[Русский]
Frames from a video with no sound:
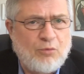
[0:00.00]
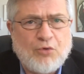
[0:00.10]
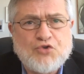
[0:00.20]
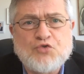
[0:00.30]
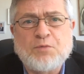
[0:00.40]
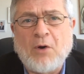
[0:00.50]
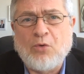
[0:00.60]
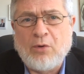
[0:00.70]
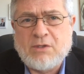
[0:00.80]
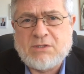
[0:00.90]
просто
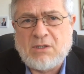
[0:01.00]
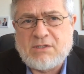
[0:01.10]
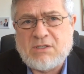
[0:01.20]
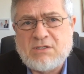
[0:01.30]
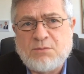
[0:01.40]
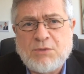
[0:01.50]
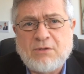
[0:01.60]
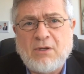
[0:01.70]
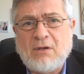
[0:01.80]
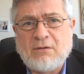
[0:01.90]
успокоиться или
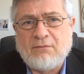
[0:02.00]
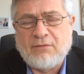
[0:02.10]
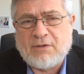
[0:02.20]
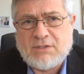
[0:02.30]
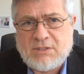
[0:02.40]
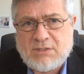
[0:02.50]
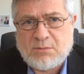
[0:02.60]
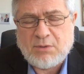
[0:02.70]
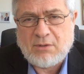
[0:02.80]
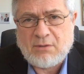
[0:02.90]
сентиментально выразить
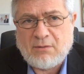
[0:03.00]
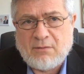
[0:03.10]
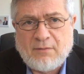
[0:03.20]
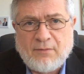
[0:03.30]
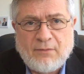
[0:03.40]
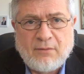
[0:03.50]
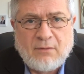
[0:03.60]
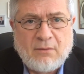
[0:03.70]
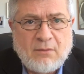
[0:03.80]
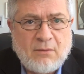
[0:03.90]
себя.
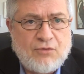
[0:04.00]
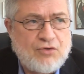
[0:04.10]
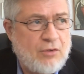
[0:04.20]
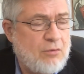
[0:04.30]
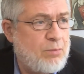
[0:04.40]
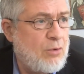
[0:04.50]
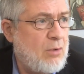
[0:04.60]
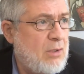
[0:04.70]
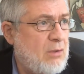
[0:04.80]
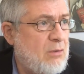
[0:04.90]
Человеку
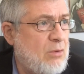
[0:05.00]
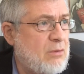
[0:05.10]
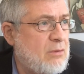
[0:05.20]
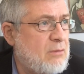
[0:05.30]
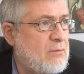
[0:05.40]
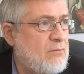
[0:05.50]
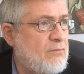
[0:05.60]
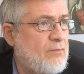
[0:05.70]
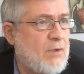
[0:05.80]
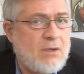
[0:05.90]
плохо, он
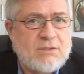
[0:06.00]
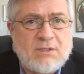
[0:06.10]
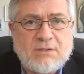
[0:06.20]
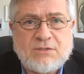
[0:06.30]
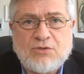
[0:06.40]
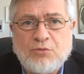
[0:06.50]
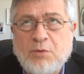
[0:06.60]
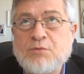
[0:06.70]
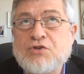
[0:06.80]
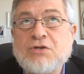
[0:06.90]
расстался с
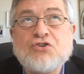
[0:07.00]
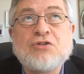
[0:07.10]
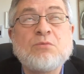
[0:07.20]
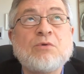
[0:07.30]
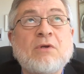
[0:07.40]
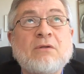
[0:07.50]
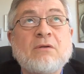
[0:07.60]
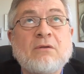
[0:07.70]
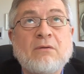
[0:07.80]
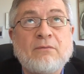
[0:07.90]
любимой женщиной, ему
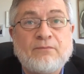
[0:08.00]
надо